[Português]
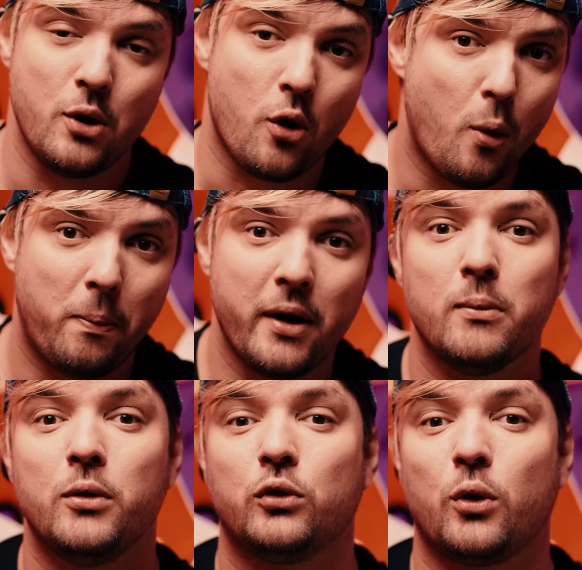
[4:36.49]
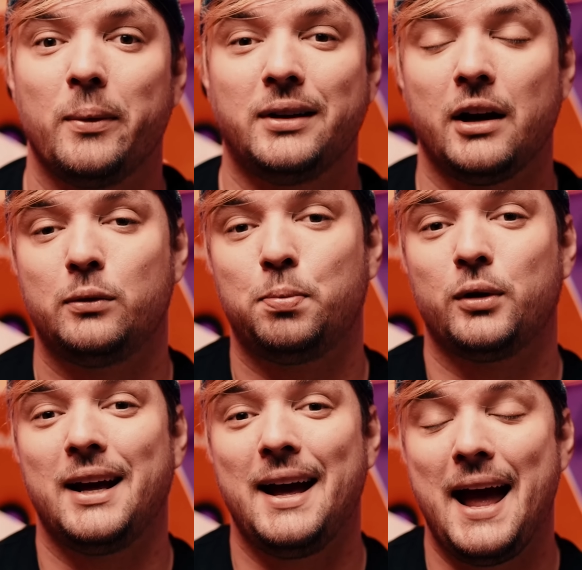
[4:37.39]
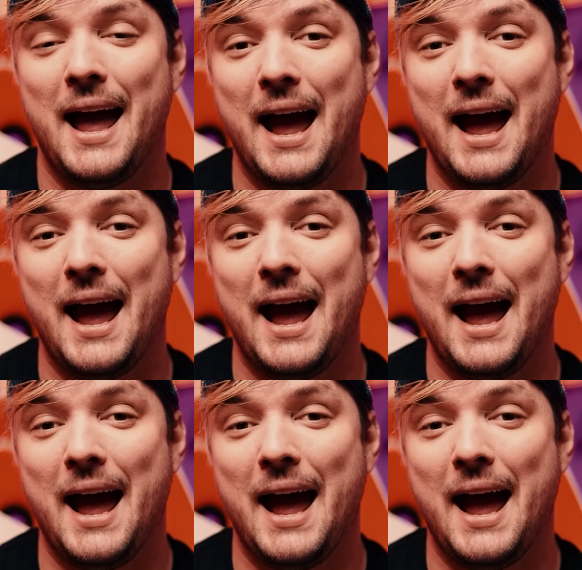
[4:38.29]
Eu acompanho muitos comentários porque